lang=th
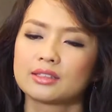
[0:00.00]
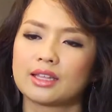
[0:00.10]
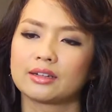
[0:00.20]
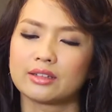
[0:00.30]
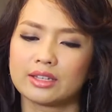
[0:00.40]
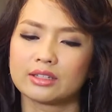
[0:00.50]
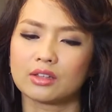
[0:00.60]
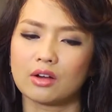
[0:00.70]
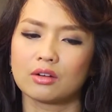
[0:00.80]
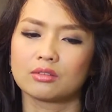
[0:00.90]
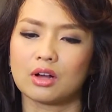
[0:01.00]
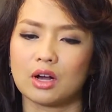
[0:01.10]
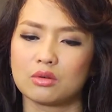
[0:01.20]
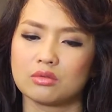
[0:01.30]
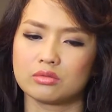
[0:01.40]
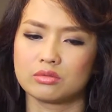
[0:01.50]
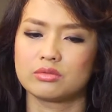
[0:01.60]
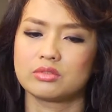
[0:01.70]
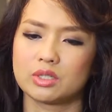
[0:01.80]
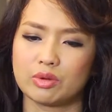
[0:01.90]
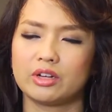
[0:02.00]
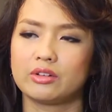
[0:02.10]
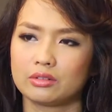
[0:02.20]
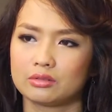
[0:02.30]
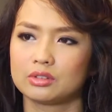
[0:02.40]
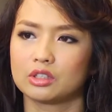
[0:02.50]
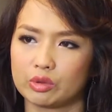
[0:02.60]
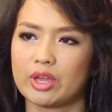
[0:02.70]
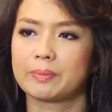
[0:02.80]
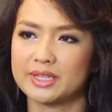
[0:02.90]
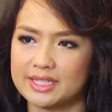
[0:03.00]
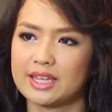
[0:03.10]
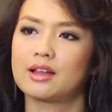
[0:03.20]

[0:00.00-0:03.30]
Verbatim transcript: ทั้งที่ต้องเอาชีวิตของตัวเองไปเสี่ยง